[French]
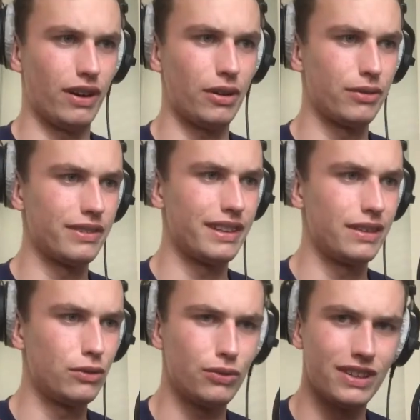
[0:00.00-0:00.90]
vous
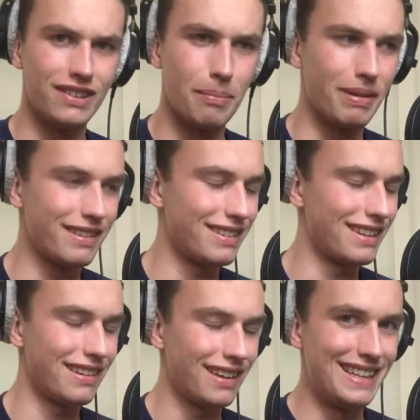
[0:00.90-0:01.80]
raconter tout ce qui s'est
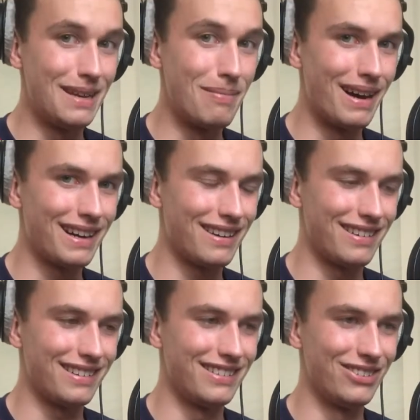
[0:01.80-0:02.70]
passé, les débâcles
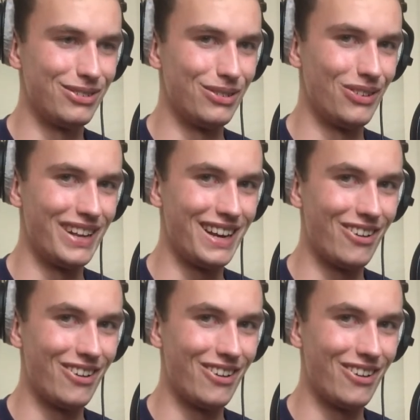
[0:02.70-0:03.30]
de, de, des